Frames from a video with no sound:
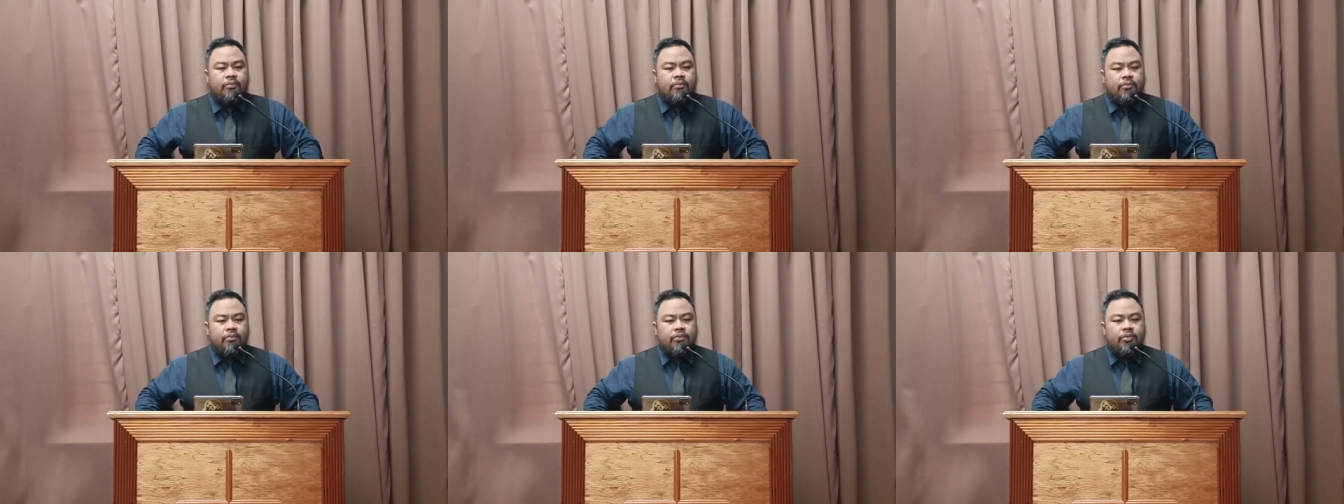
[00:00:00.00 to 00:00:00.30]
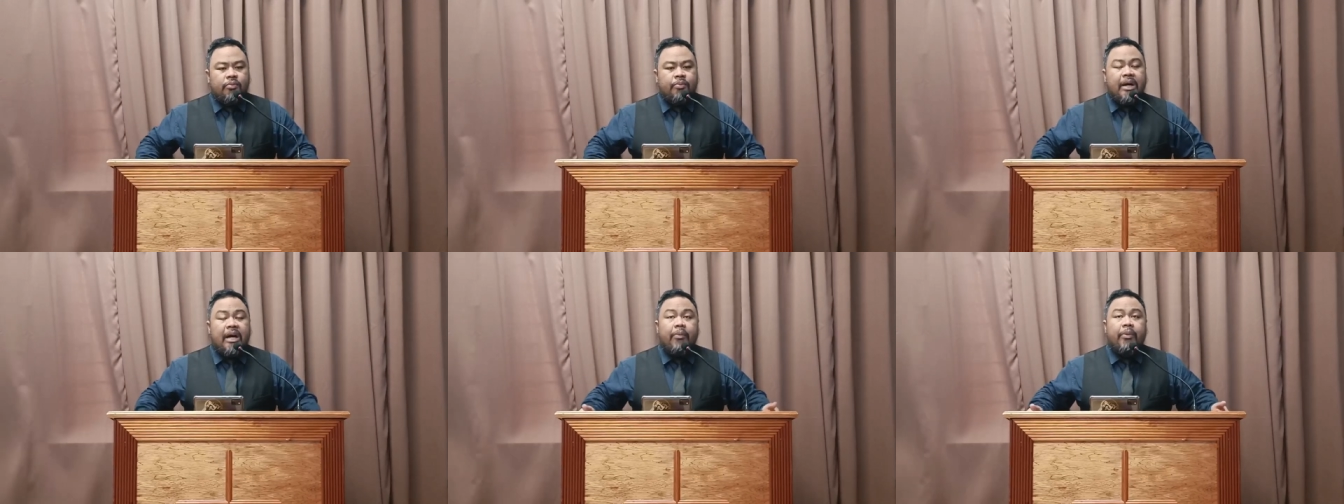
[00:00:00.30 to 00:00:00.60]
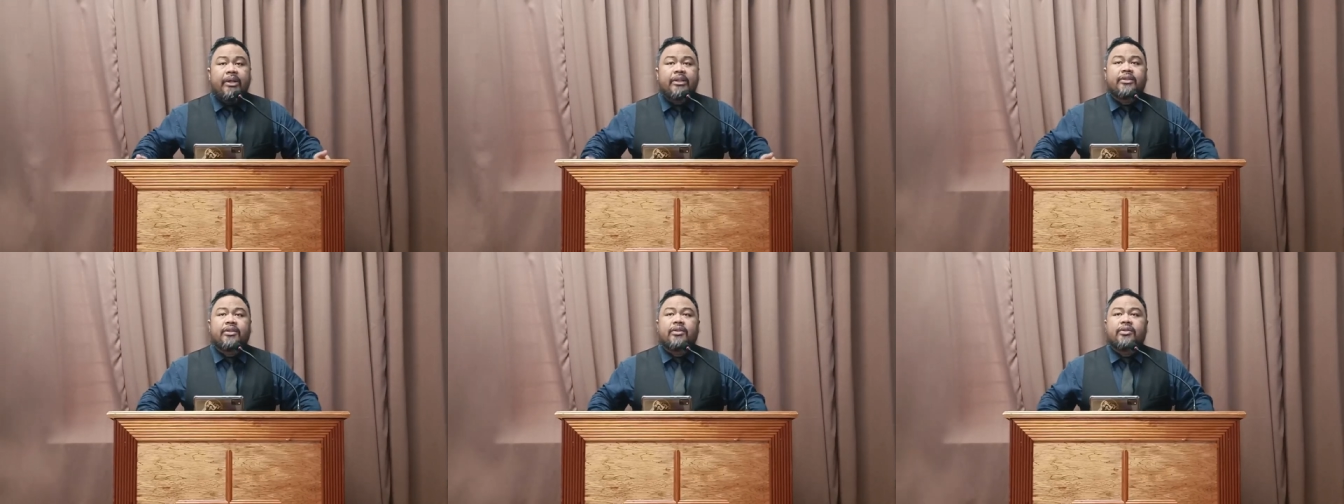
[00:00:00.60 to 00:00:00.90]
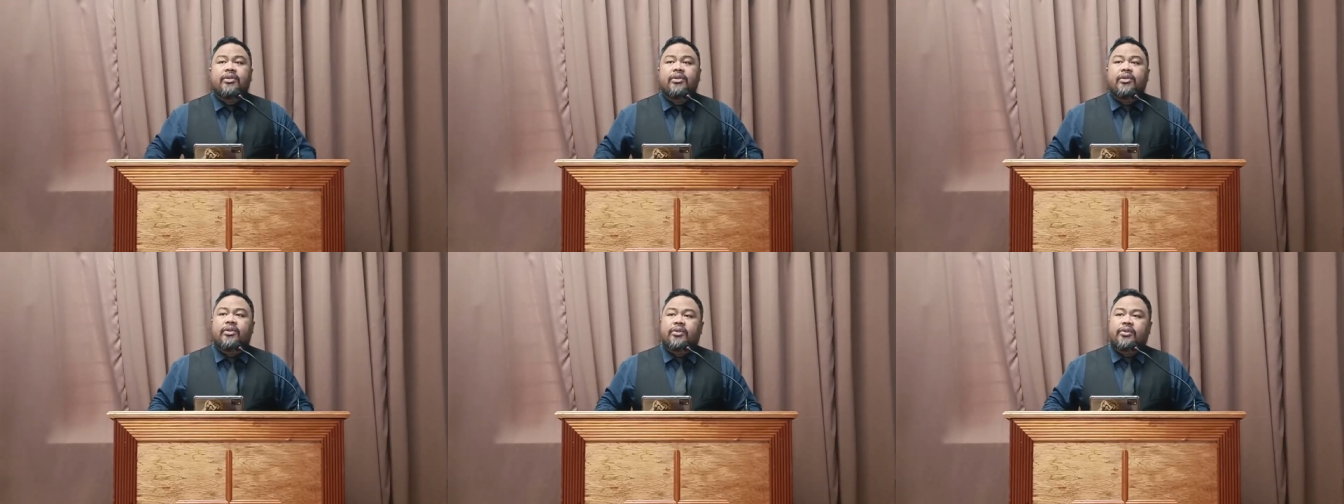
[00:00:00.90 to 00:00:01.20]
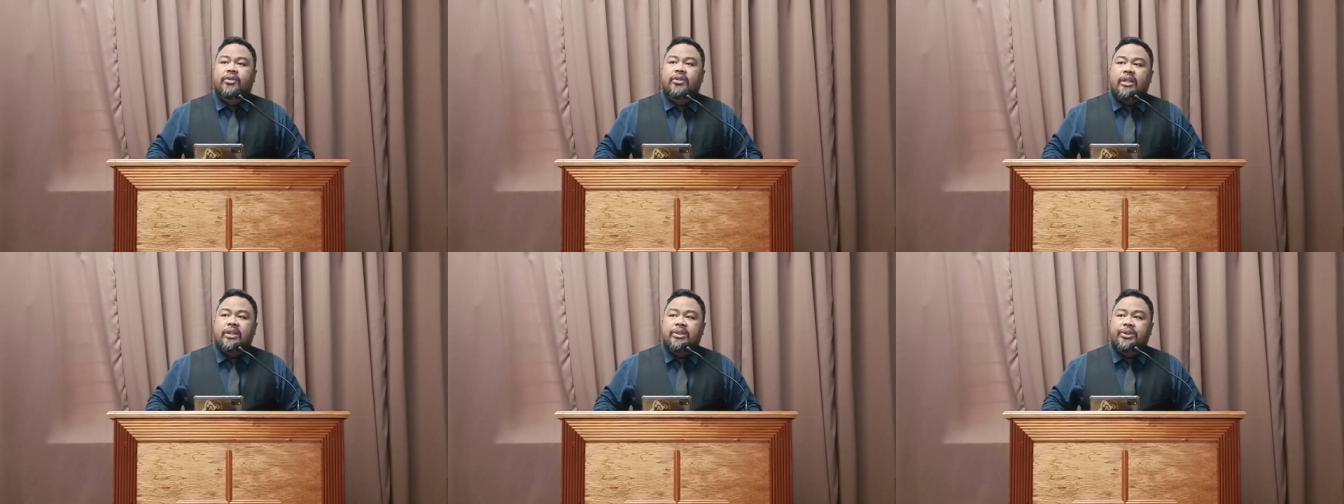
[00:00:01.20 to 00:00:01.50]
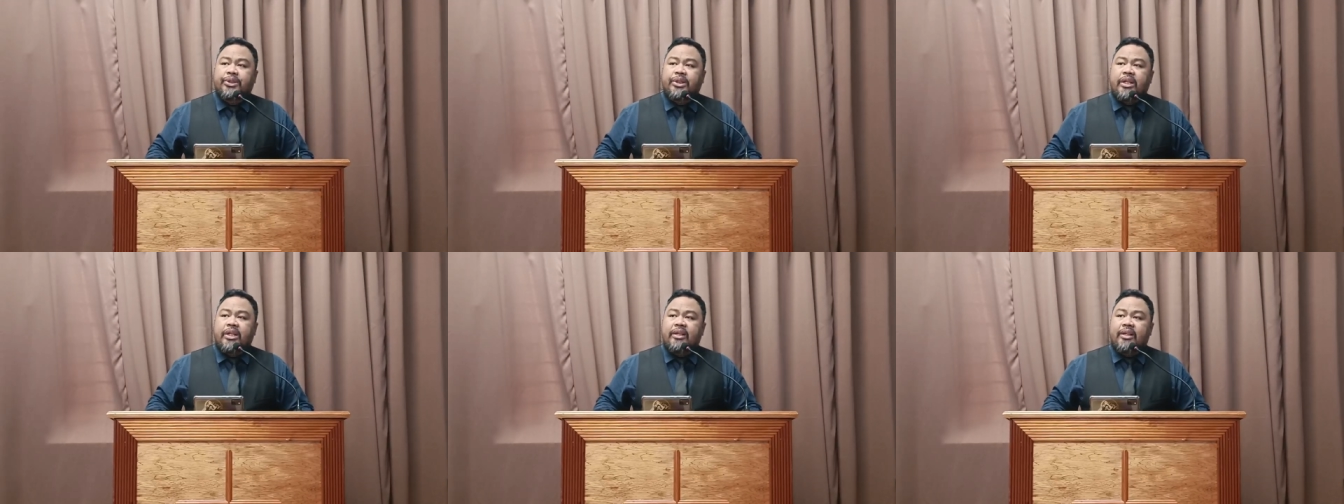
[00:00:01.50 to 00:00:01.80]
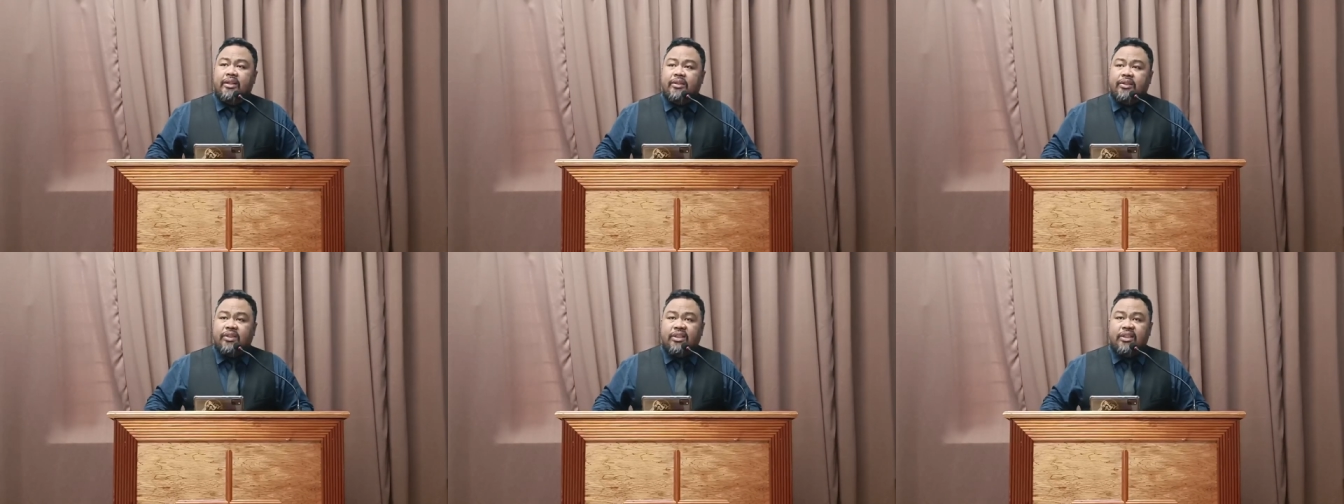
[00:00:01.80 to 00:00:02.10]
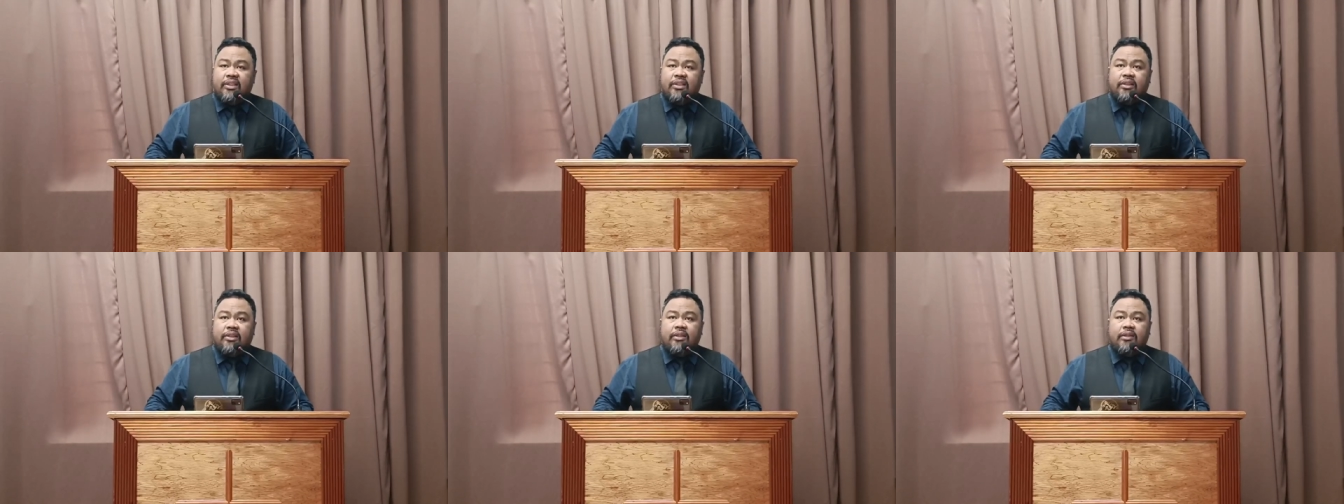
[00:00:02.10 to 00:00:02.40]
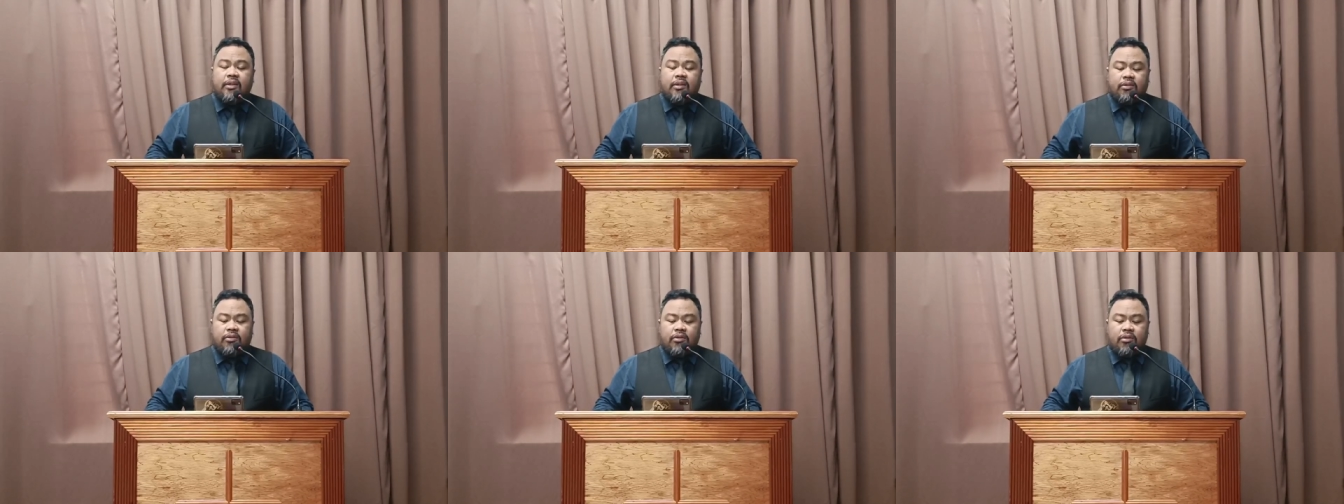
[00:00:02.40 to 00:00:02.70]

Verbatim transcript: tumawag sa Diyos at siya'y nagsisi at